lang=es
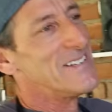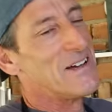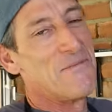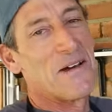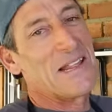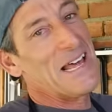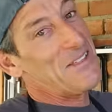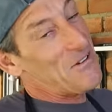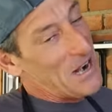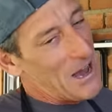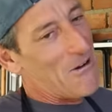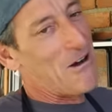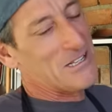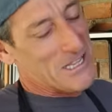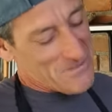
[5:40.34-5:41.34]
En verdad no
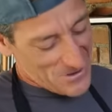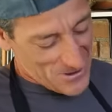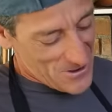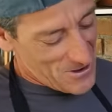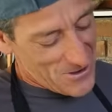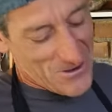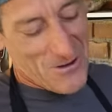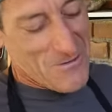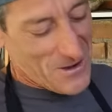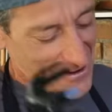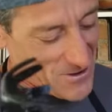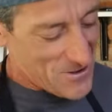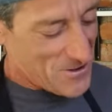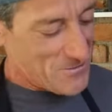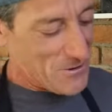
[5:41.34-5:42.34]
la bote, pero no, no,
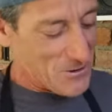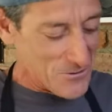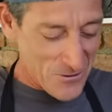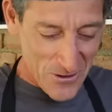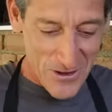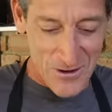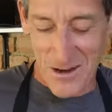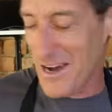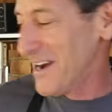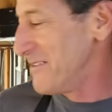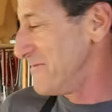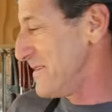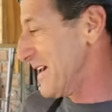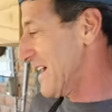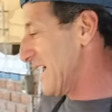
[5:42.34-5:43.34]
mejor no, mejor no digo. Venga,
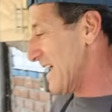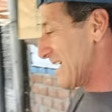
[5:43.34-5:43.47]
vengan